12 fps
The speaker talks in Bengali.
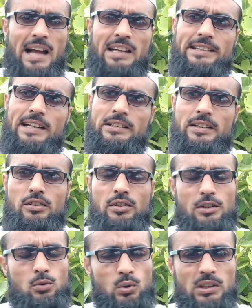একটা একটা
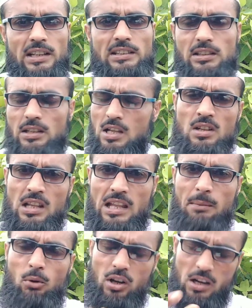করে ঢুকিয়ে দিন
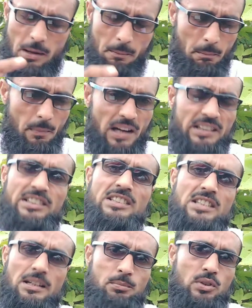এবং মাটি
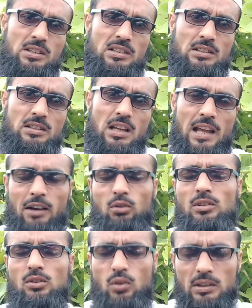চাপিয়ে দিন
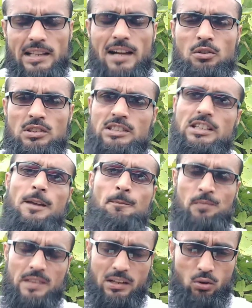এখন কথা হচ্ছে
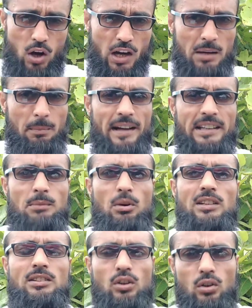যে ঘরবাড়ি
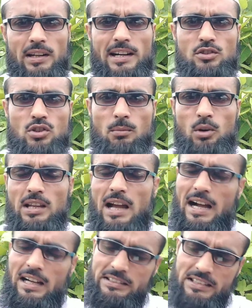বন্ধ করার সময়
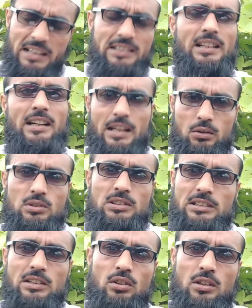আজানটা কেন
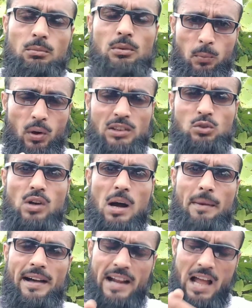দিতে হয় বন্ধু
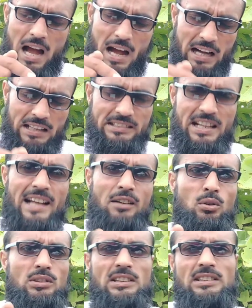আমার আজান
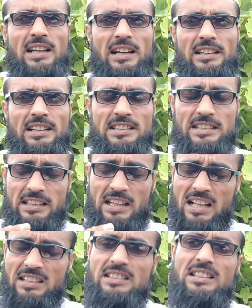হতে থাকলে
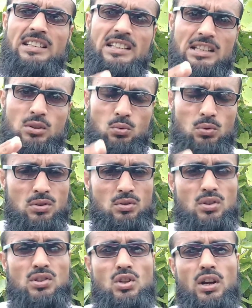সেখান থেকে দুষ্ট
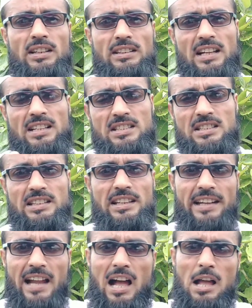শয়তান
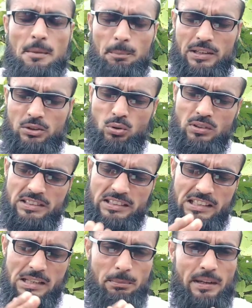জিনেরা পেছন
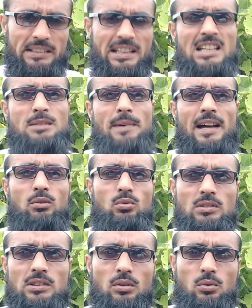দিকে বাতাস বার
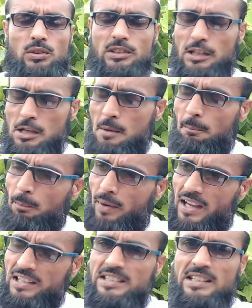করতে করতে
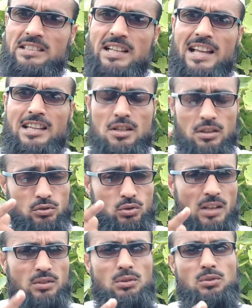পালিয়ে যায়
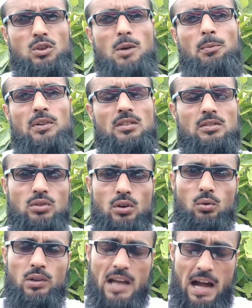যতদূর পর্যন্ত
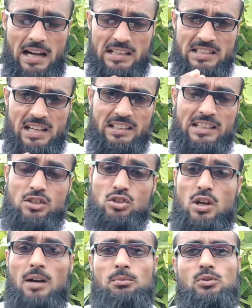ওই আজানের
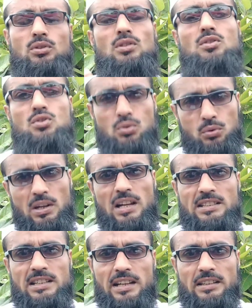শব্দ শোনা
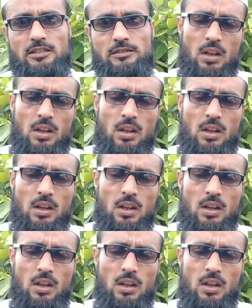যায়